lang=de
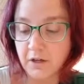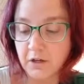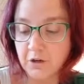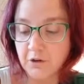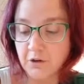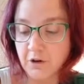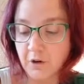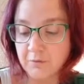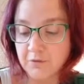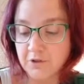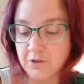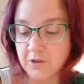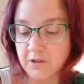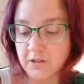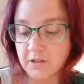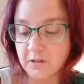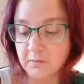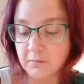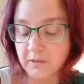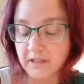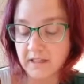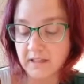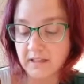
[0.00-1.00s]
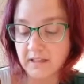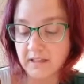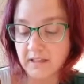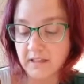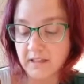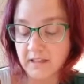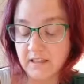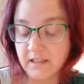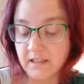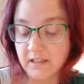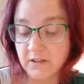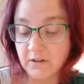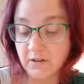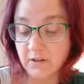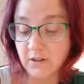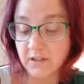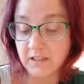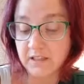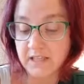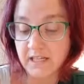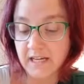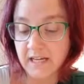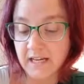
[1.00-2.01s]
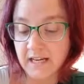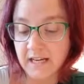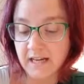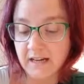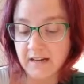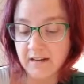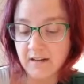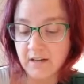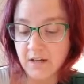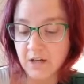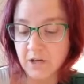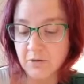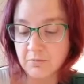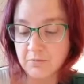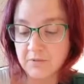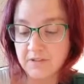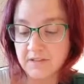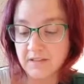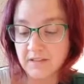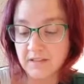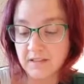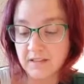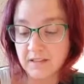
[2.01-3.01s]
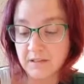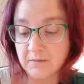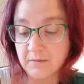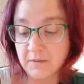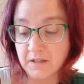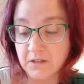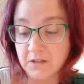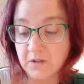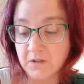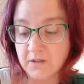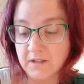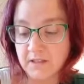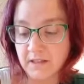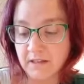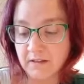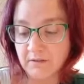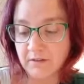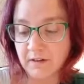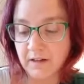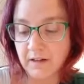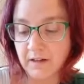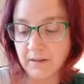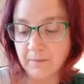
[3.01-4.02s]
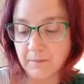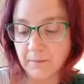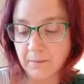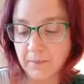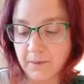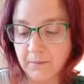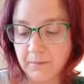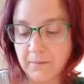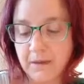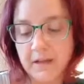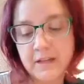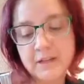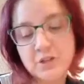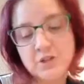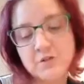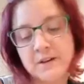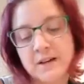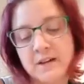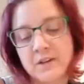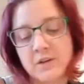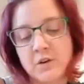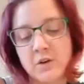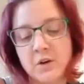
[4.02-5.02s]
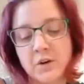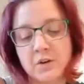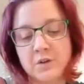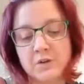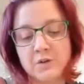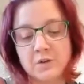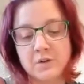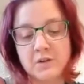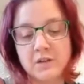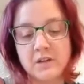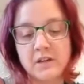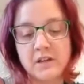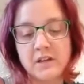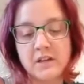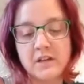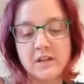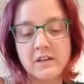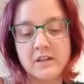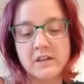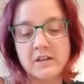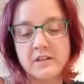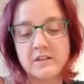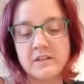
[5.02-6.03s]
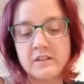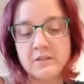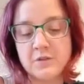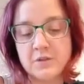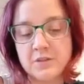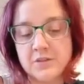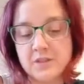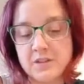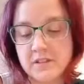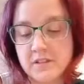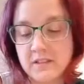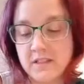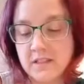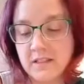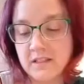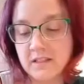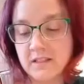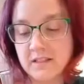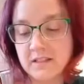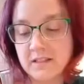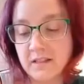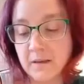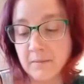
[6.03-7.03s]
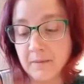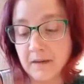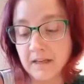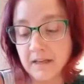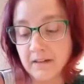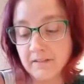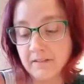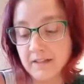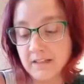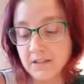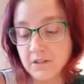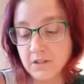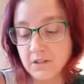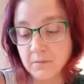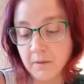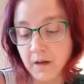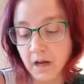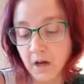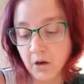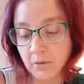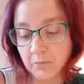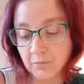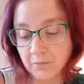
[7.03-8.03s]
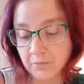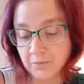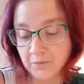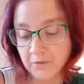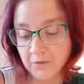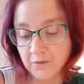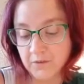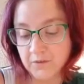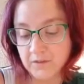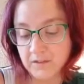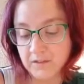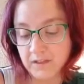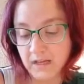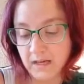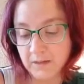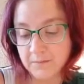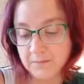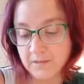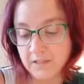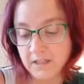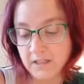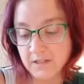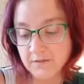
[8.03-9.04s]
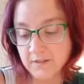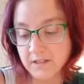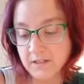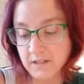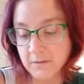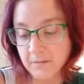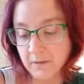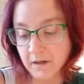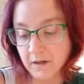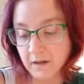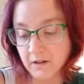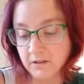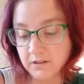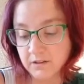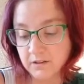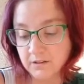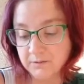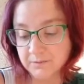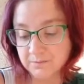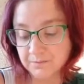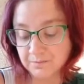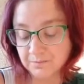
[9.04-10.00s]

Kopfschüttelnd blickte ich ihr noch hinterher, bis sie nicht mehr zu sehen war. Page war in Ordnung. Sie wusste sich in dieser Männerwelt zu behaupten, und sie nahm sich, was sie brauchte,